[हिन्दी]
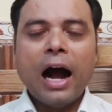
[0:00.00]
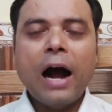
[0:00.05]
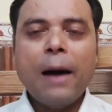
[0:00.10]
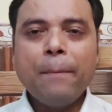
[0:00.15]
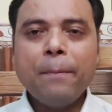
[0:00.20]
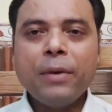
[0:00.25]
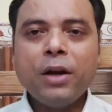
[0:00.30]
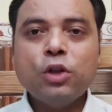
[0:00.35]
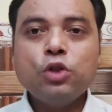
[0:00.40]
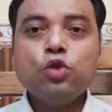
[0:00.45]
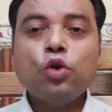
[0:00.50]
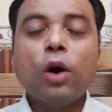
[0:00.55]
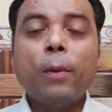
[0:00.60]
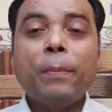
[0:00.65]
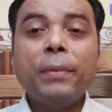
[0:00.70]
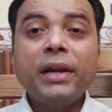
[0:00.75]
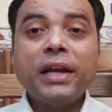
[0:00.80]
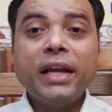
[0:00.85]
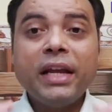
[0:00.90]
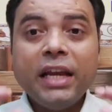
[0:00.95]
आपने जो
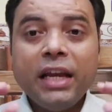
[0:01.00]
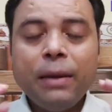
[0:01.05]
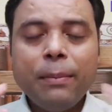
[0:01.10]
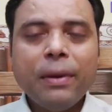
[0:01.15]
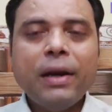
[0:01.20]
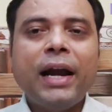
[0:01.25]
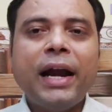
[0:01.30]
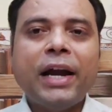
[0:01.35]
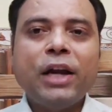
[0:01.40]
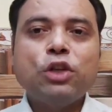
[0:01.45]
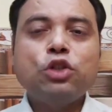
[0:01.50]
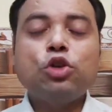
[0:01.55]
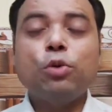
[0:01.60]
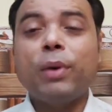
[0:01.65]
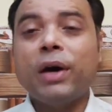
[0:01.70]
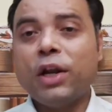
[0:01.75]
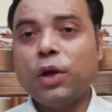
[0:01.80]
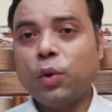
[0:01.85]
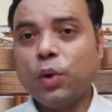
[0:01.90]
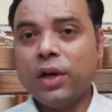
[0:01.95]
अपनी ईमेल आईडी जो
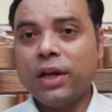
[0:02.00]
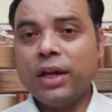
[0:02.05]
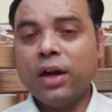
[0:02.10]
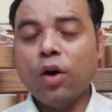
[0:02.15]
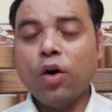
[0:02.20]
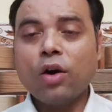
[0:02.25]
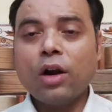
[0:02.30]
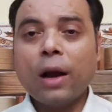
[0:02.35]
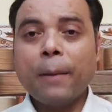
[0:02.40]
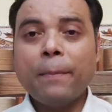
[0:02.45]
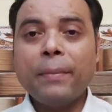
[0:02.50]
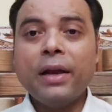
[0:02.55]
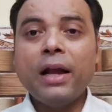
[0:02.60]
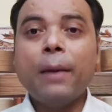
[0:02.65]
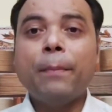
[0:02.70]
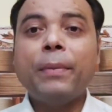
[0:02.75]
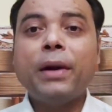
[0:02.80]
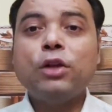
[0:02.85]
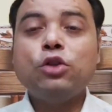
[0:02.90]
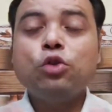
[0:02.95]
भरी हुई है और आपने
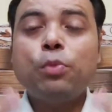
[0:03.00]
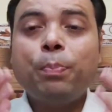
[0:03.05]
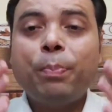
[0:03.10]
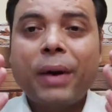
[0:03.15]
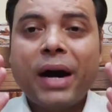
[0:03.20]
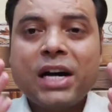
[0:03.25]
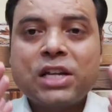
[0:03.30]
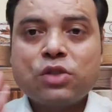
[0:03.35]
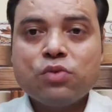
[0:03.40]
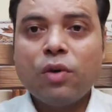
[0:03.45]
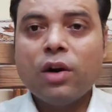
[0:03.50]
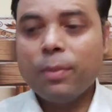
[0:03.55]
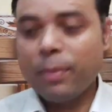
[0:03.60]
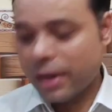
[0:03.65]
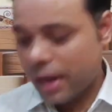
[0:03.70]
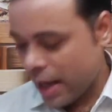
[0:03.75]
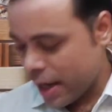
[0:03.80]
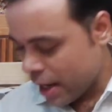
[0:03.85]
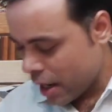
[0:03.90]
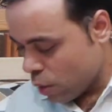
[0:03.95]
अपना जो पासवर्ड
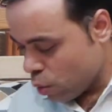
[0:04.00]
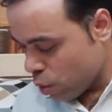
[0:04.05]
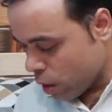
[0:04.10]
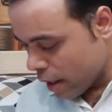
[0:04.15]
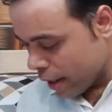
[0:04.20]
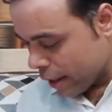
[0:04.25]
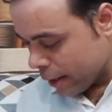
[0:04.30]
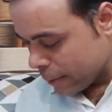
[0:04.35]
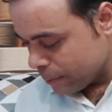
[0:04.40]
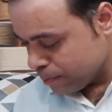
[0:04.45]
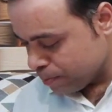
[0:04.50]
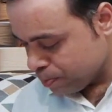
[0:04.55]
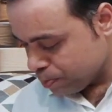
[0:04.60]
बनाया हुआ है